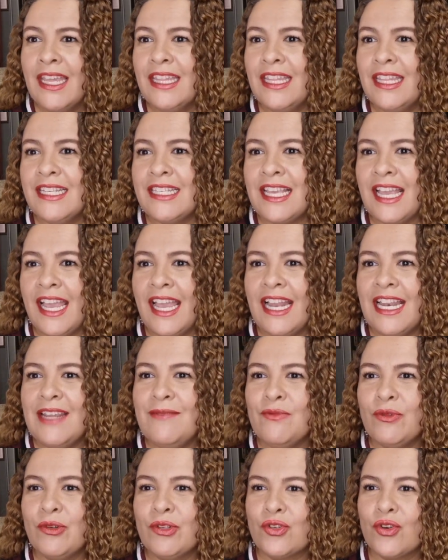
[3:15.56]
Dice
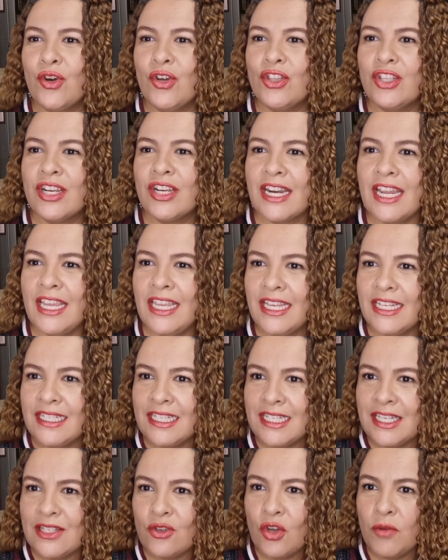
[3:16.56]
Eli Moscot Reyes,
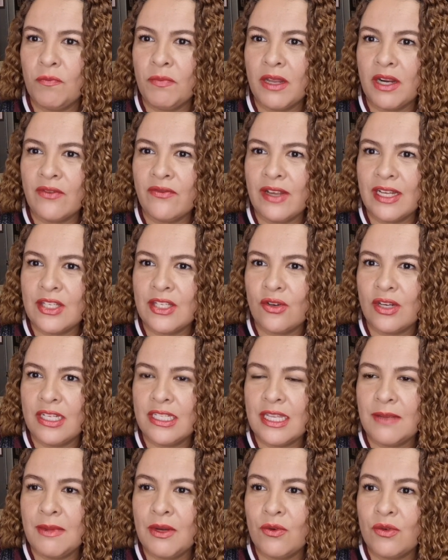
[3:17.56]
dice, soy
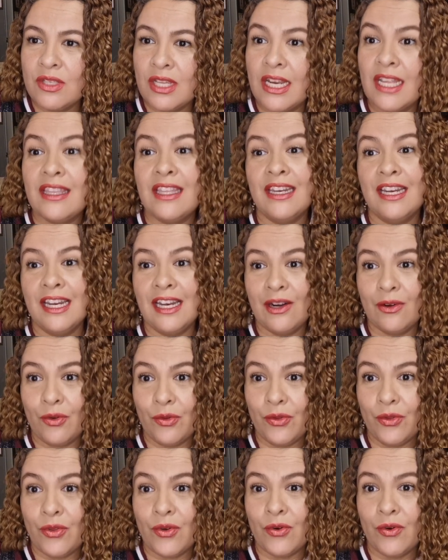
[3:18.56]
perfeccionista y me gustaría tener el
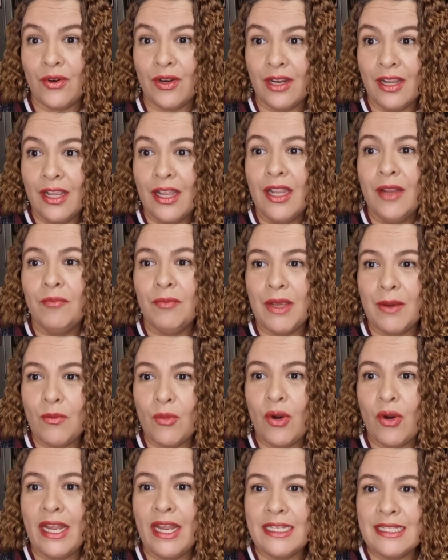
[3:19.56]
control. Me
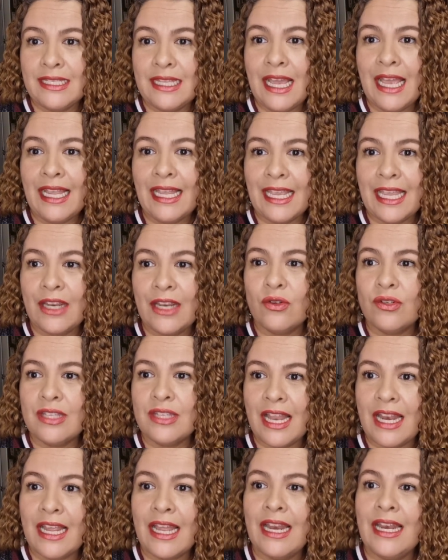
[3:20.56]
molesta que no
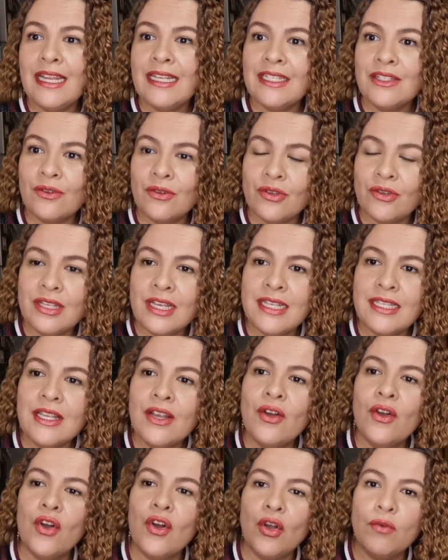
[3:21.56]
salgan las cosas
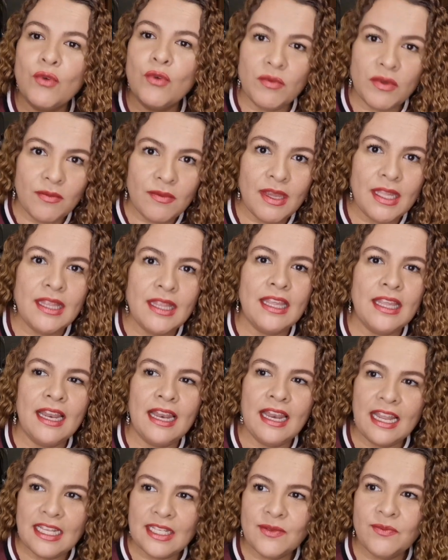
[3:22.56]
como mi mente
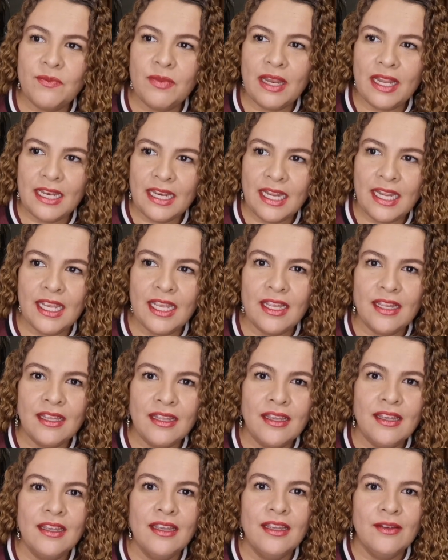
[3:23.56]
las planea.
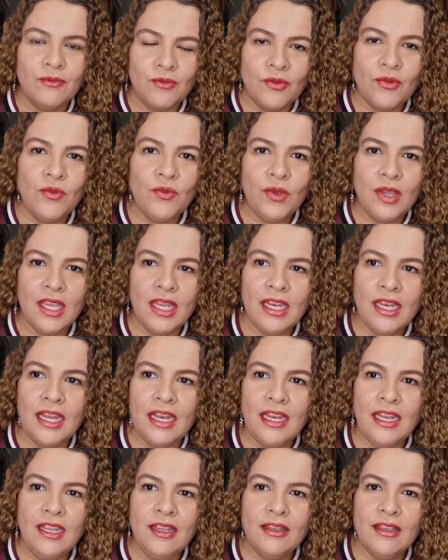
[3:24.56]
Muy bien,
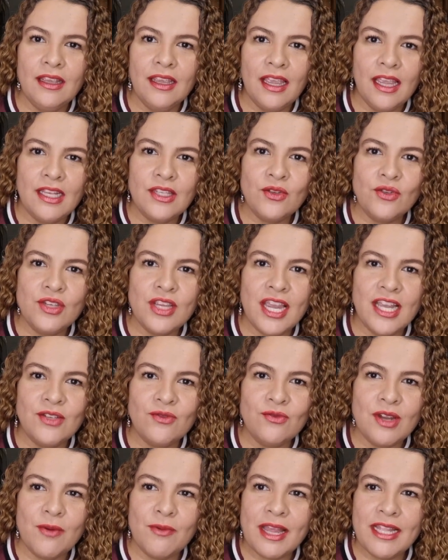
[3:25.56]
Eli, eso ya
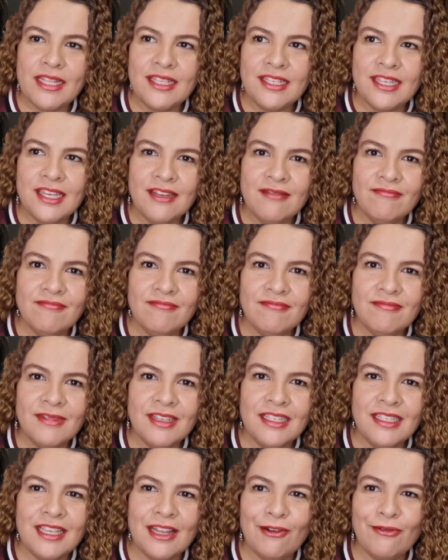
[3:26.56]
es un avance.
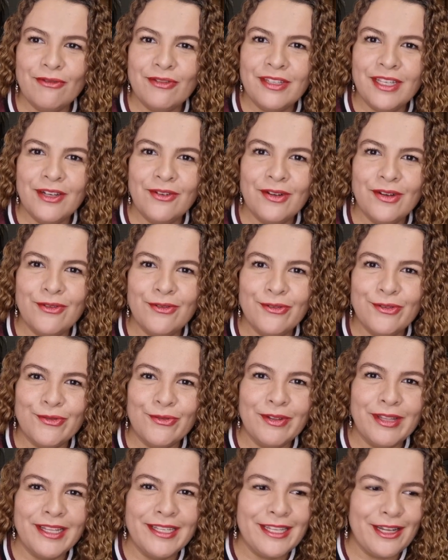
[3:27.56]
¿sí? Se los digo en
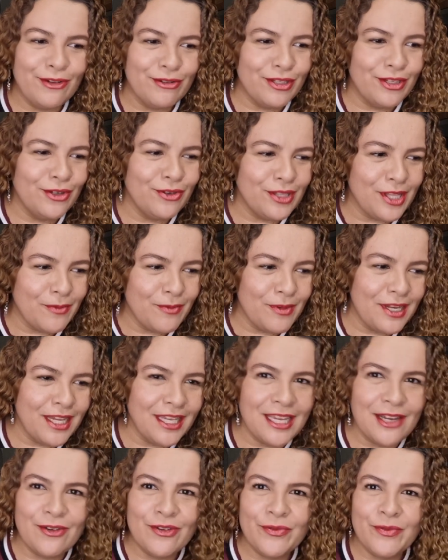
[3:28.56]
consulta y se los digo también
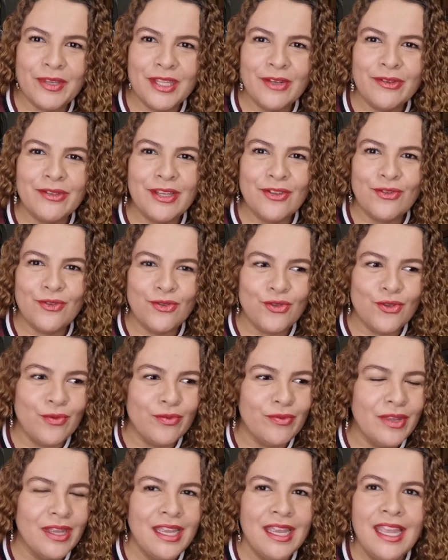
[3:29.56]
aquí en los videos y en
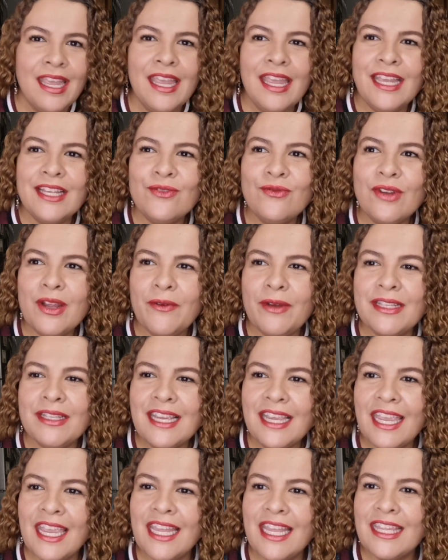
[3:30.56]
YouTube. Es un
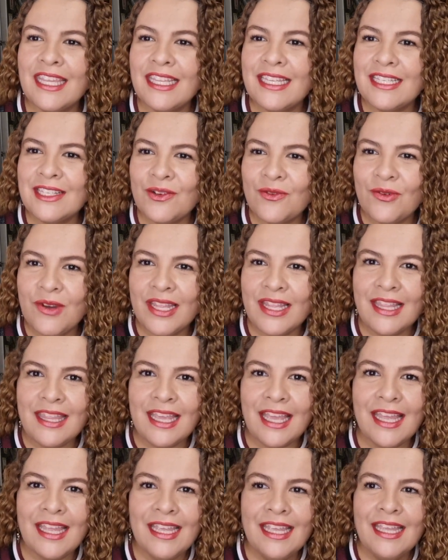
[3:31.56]
avance que ya te des
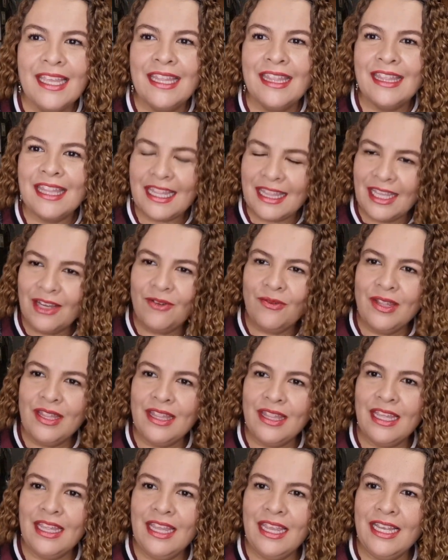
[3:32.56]
cuenta. Date
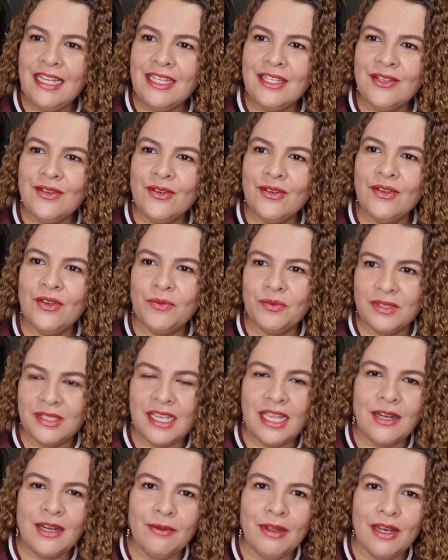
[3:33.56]
cuenta de eso y
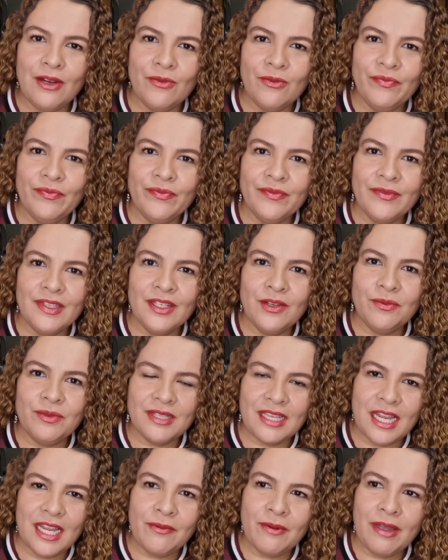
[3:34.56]
obsérvalo. ¿sí?
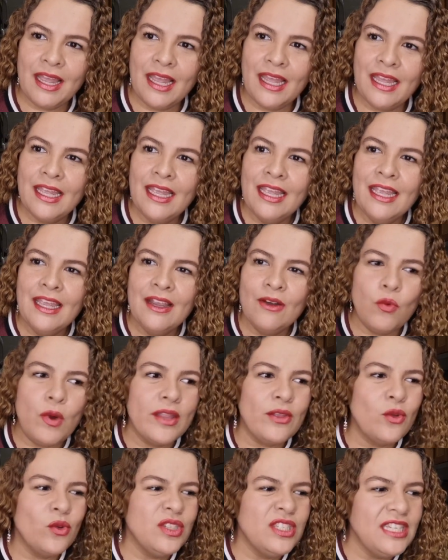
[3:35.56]
Observa
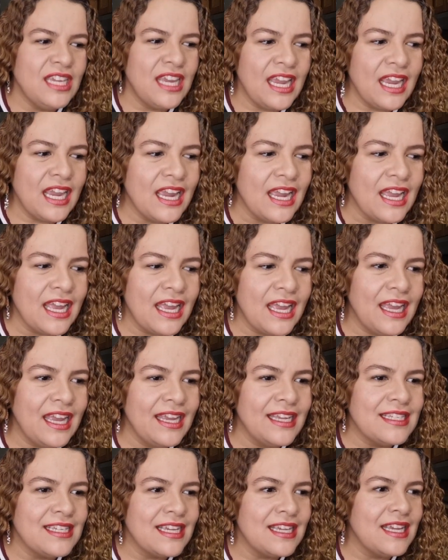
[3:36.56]
cuando
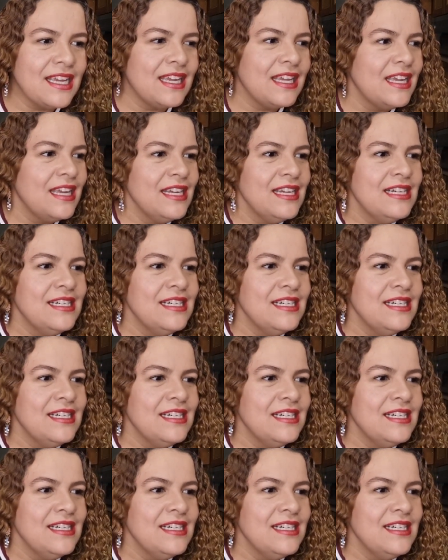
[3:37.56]
llega esa,